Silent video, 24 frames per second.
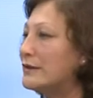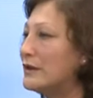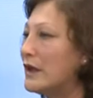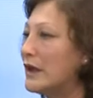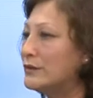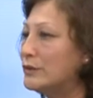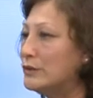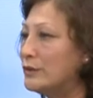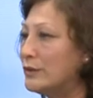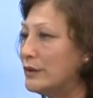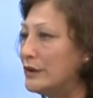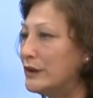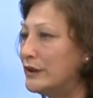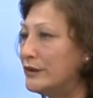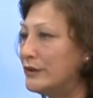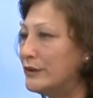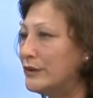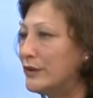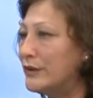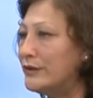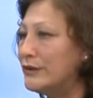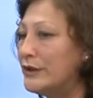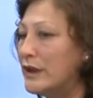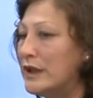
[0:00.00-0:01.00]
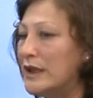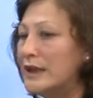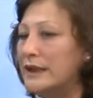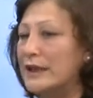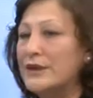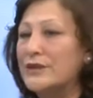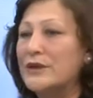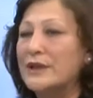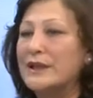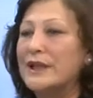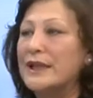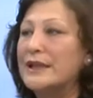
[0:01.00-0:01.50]
rahat dolanıyor.
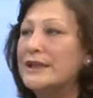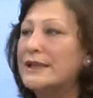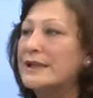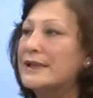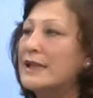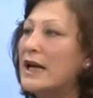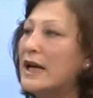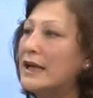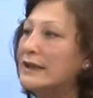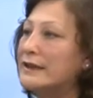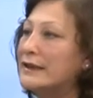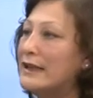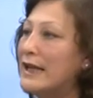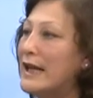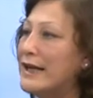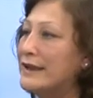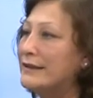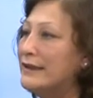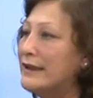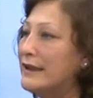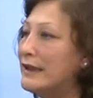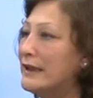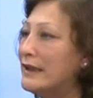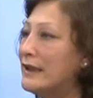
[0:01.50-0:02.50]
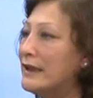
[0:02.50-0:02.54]
Gece geç saatlerde.